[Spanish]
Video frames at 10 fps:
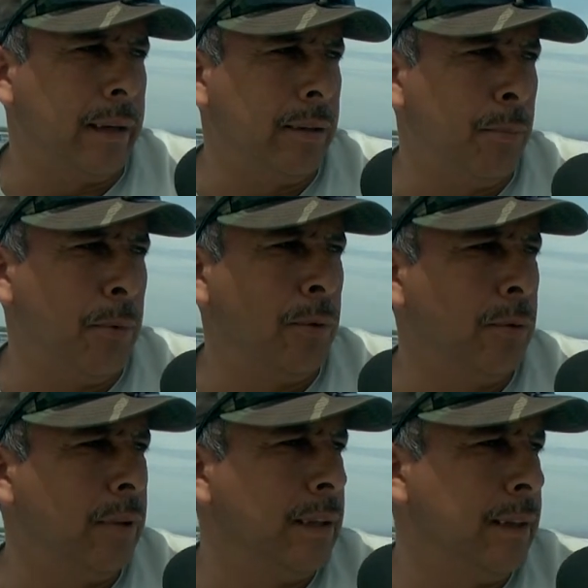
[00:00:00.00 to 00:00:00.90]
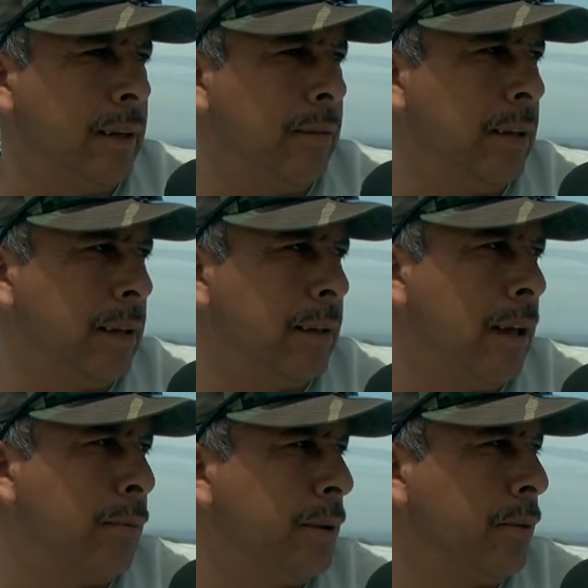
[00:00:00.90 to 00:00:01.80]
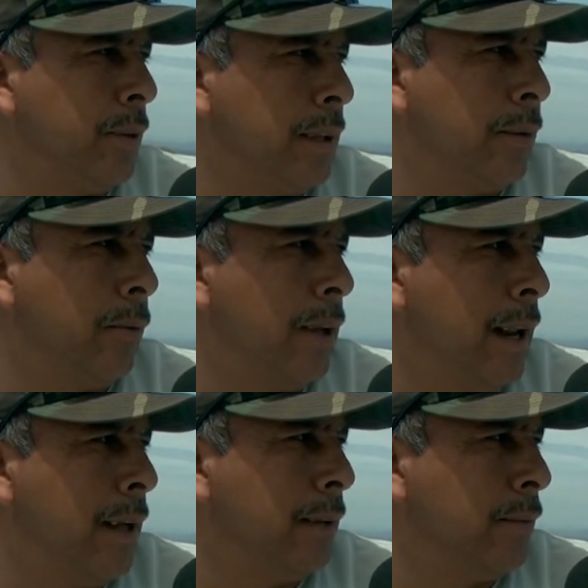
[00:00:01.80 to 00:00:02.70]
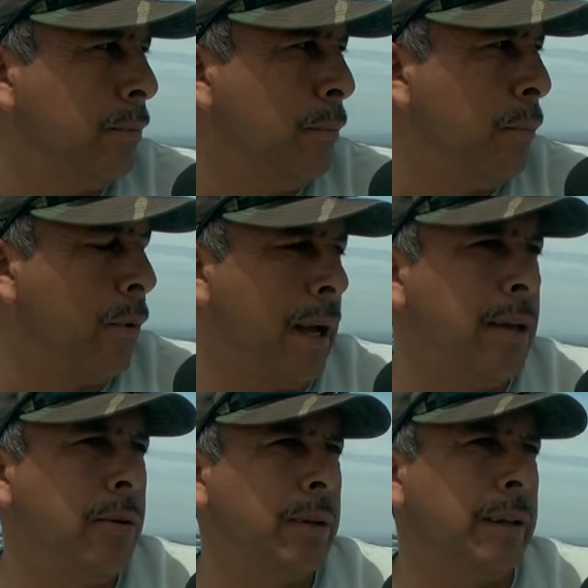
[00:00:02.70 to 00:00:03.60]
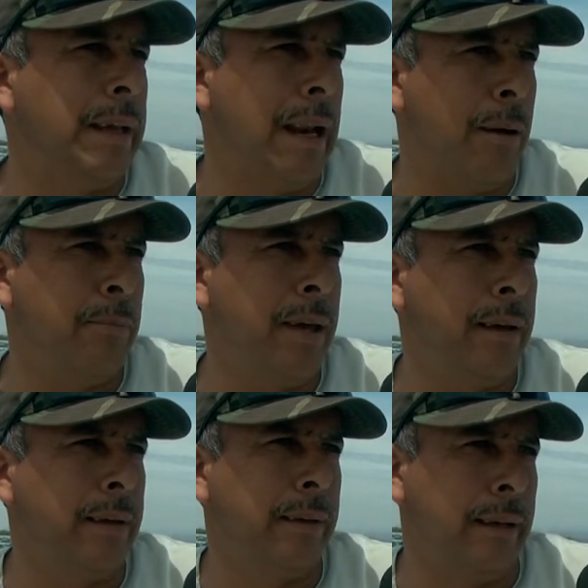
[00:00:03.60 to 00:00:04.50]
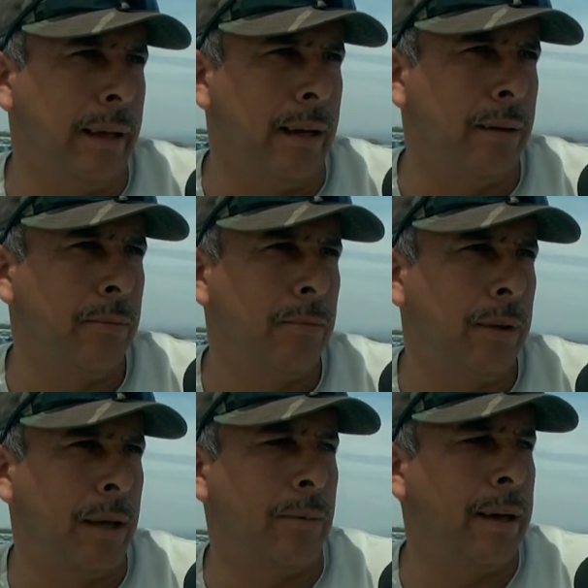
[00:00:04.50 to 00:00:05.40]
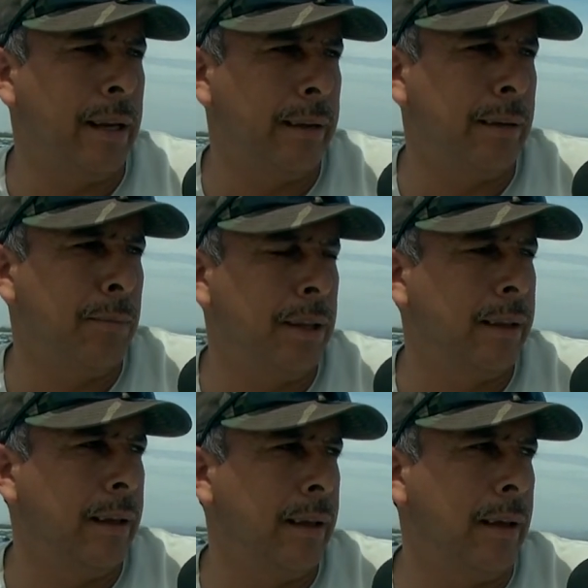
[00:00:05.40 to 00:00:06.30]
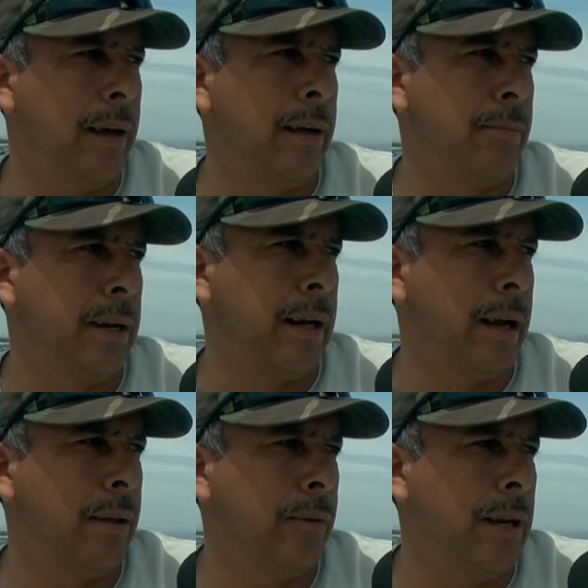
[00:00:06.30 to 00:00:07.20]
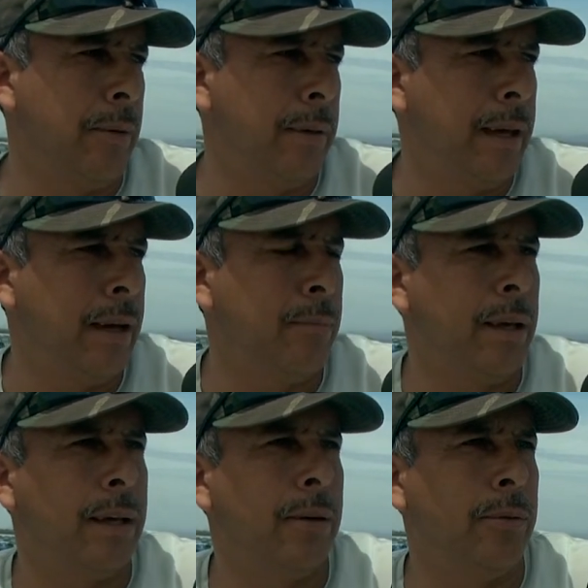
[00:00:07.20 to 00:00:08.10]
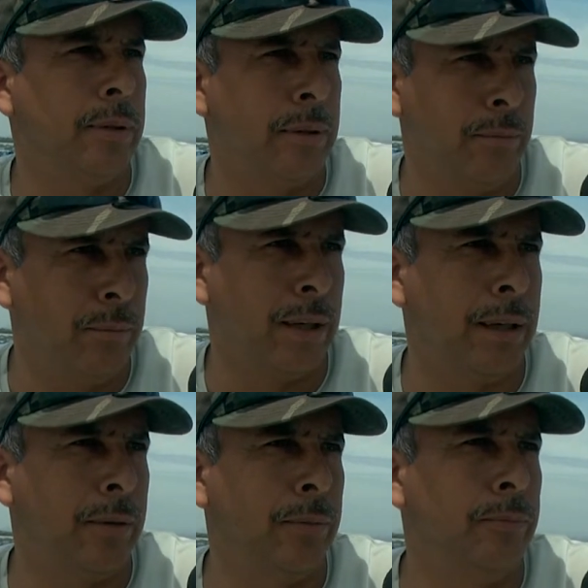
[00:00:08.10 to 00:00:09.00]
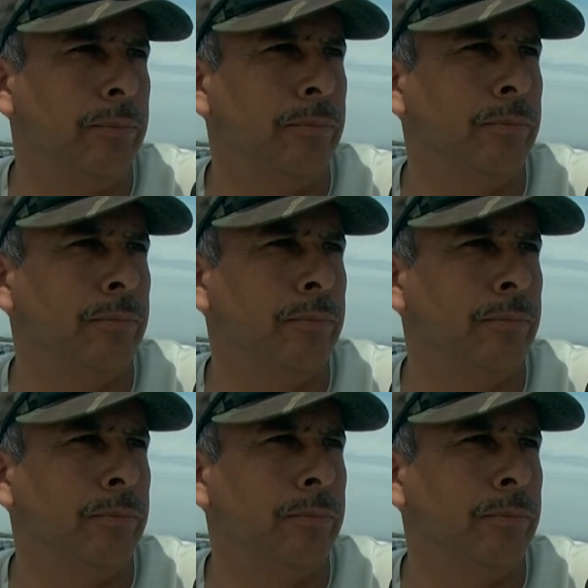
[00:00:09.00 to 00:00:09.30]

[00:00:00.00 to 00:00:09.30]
Aquí se producen de 300 a 400 toneladas por año de tilapia entera, que va directamente al mercado de la viga en México y México.